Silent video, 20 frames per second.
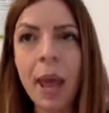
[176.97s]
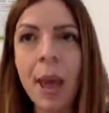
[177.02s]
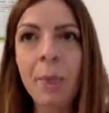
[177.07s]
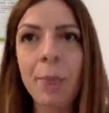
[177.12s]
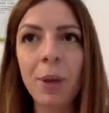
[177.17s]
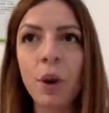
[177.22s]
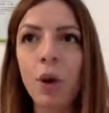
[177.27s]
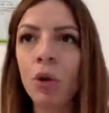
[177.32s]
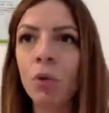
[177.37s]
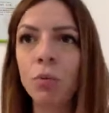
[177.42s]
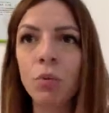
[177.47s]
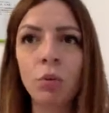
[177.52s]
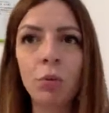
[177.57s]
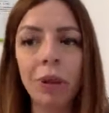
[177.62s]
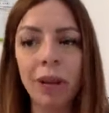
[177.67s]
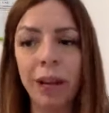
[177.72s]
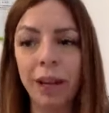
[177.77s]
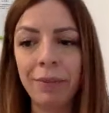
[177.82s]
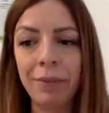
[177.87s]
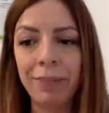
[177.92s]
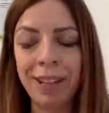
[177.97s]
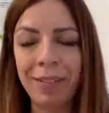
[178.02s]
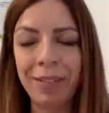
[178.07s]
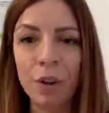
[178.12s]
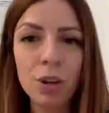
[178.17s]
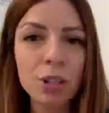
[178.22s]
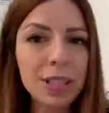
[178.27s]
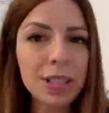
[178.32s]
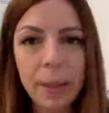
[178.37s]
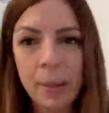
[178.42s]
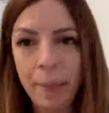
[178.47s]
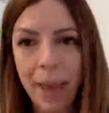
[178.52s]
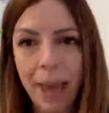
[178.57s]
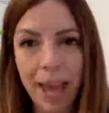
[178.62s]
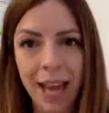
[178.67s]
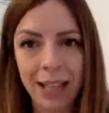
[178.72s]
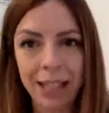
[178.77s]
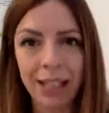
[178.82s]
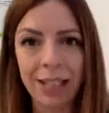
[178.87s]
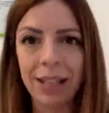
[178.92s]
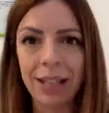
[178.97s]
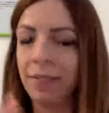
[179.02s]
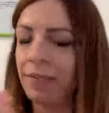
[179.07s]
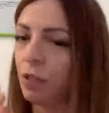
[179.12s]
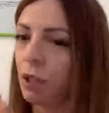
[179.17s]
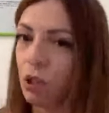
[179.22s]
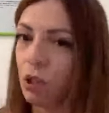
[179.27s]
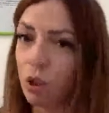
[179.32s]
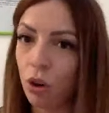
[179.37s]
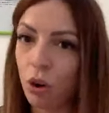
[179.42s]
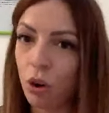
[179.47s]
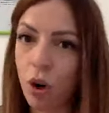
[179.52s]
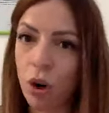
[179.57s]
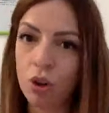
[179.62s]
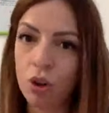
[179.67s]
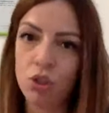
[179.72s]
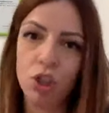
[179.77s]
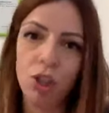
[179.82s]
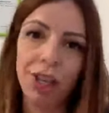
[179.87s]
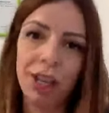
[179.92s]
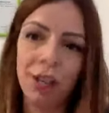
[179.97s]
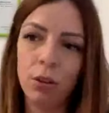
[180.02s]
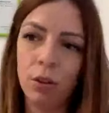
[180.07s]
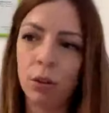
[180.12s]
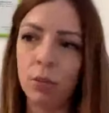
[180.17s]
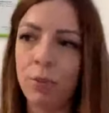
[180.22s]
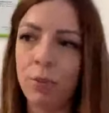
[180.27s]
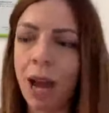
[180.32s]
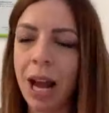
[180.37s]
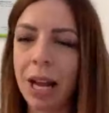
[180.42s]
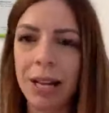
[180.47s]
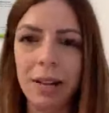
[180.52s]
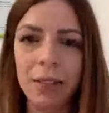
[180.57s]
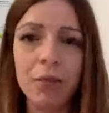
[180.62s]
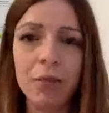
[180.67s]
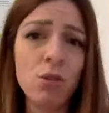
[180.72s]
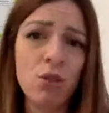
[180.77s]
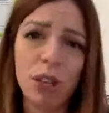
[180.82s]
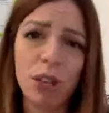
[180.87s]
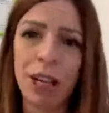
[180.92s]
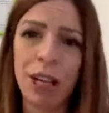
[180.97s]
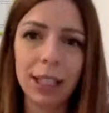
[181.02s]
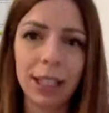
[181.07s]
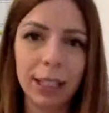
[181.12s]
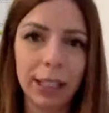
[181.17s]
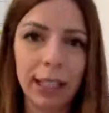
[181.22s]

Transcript: però comunque le vostre perdite fisiologiche normali non cercate